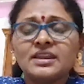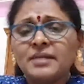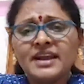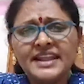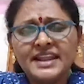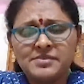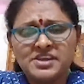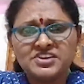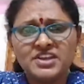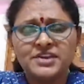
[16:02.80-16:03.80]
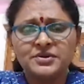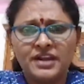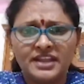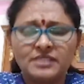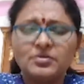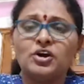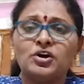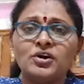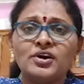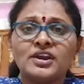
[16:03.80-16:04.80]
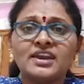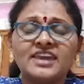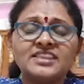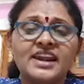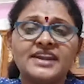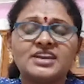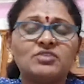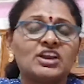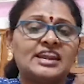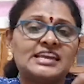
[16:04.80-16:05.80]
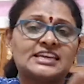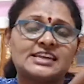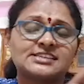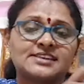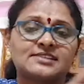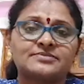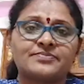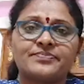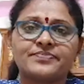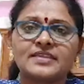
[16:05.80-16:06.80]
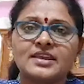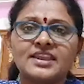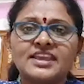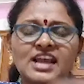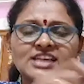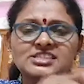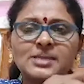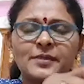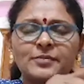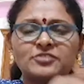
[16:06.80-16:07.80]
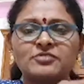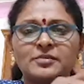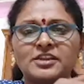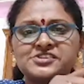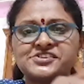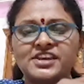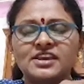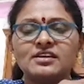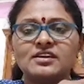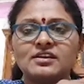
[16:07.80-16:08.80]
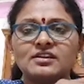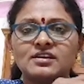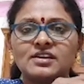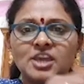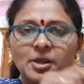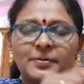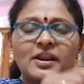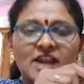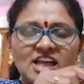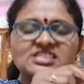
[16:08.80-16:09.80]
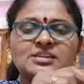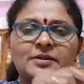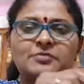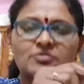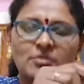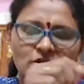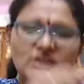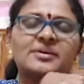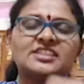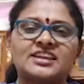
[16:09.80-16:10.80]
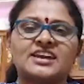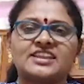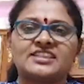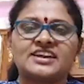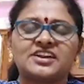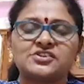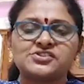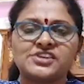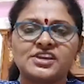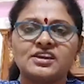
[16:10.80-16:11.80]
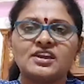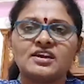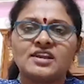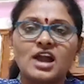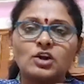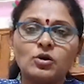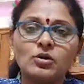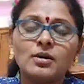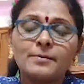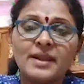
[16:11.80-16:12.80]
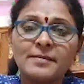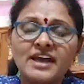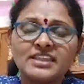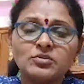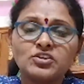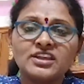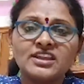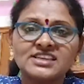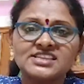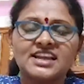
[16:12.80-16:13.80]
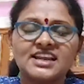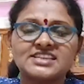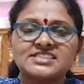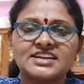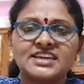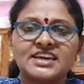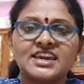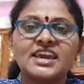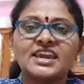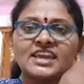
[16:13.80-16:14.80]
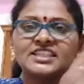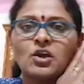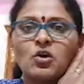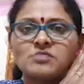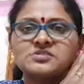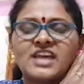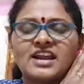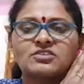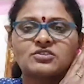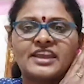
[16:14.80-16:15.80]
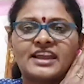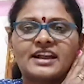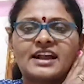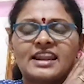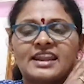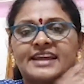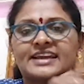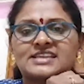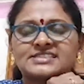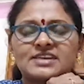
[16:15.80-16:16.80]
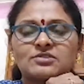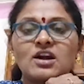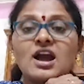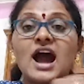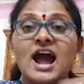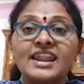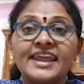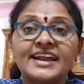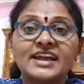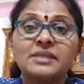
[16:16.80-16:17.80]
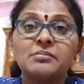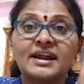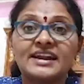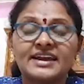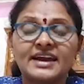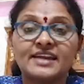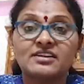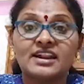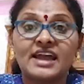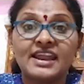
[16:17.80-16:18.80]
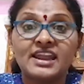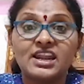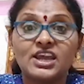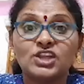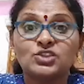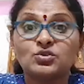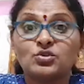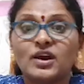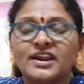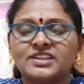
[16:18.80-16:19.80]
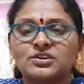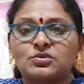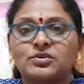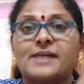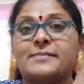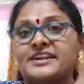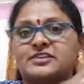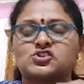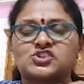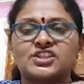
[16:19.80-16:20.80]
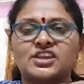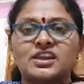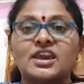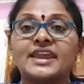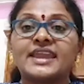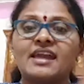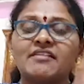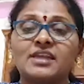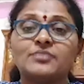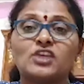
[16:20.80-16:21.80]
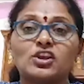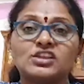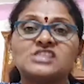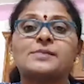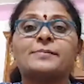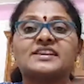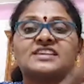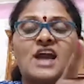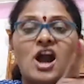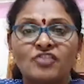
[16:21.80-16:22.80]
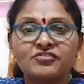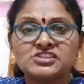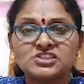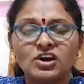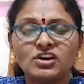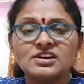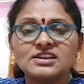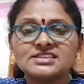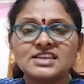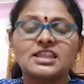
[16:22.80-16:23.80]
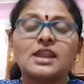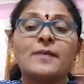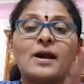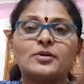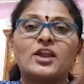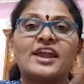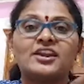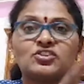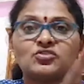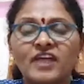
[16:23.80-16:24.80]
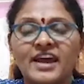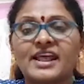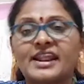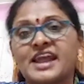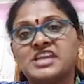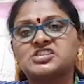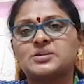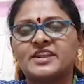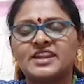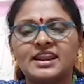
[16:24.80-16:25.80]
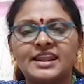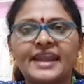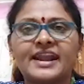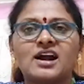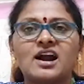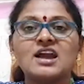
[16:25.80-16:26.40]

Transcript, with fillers: నిమ్మగడ్డ రమేష్ గారు గతంలో కేంద్రానికి ఒక లేఖ రాశారు ఈ రాష్ట్ర ప్రభుత్వం నుంచి ఈ ప్ర రాష్ట్ర ప్రభుత్వ ముఖ్యమంత్రి గారి దగ్గర నుంచి నాకు ప్రమాదం ఉంది రక్షణ కలిగించండి కేంద్ర హోంశాఖకు ఏకంగా లేఖ రాశారు ఆ లేఖ నిమ్మగడ్డ గారు రాయలేదు అన్నది కూడా బయటకు వచ్చింది కేవలం తెలుగుదేశం పార్టీ ఆఫీస్లో చంద్రబాబు నాయుడు ద్వారా రాయించబడిన లేఖ